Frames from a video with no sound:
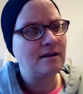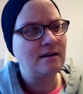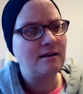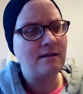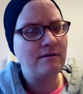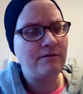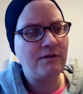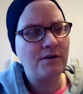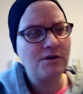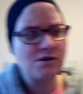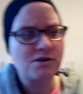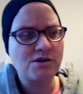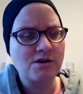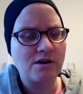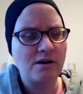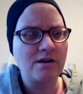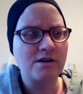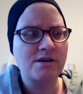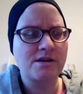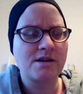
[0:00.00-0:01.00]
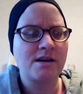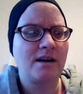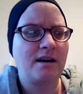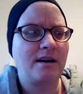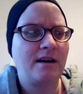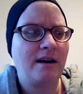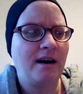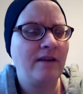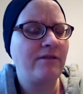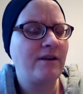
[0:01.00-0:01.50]
wünsche ich euch
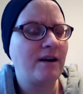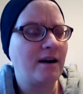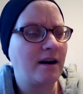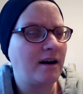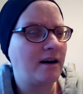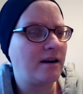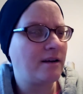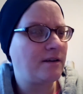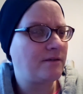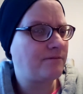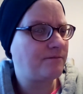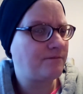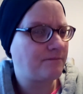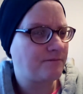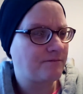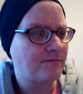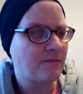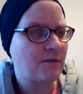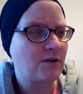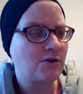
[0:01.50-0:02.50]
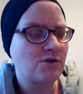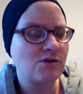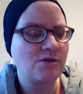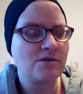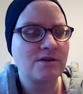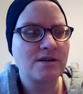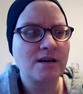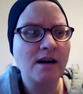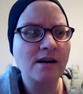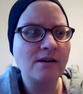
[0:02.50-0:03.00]
einfach einen
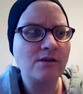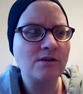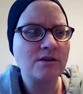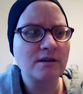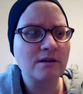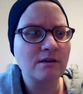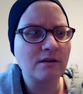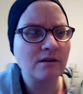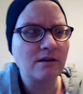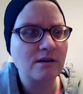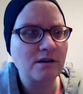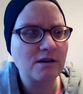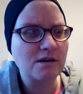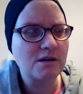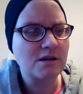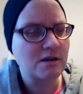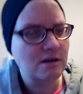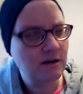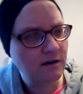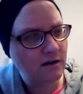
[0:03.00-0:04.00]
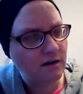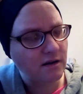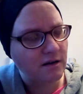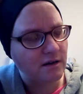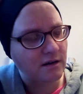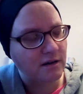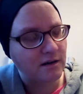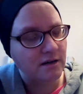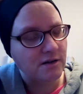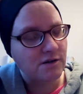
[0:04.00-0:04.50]
schönen Tag heute noch. Ich
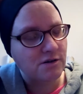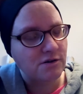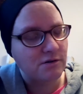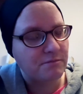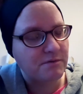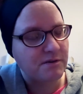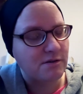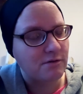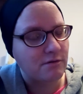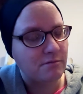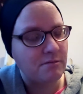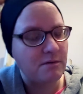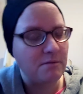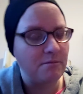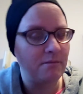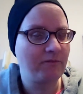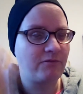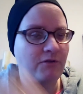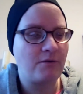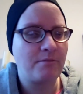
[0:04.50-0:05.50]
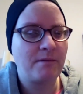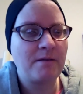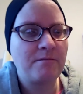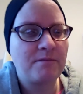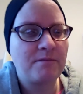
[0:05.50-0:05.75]
kriege gleich noch Besuch mit, von meinem